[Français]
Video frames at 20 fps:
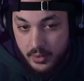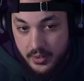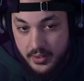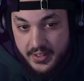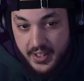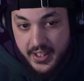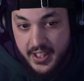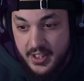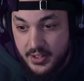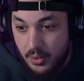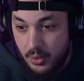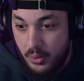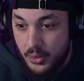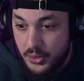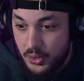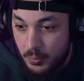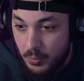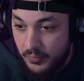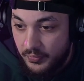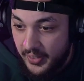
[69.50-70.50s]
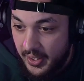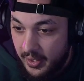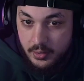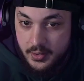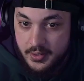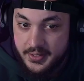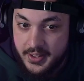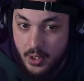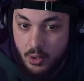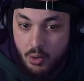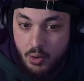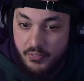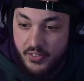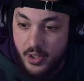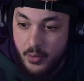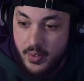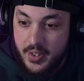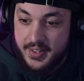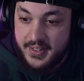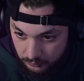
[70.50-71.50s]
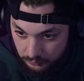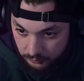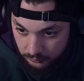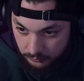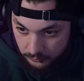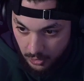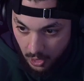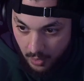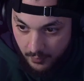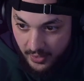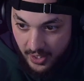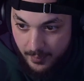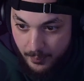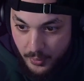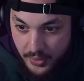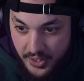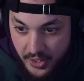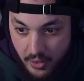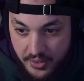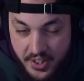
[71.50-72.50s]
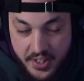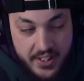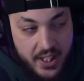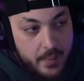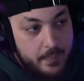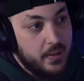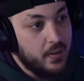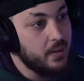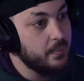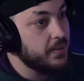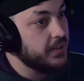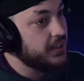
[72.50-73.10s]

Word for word: ça qui isole le son, mon frère. C'est un ouf, la huisse. En vrai, un beau décor, ça serait bien, mais je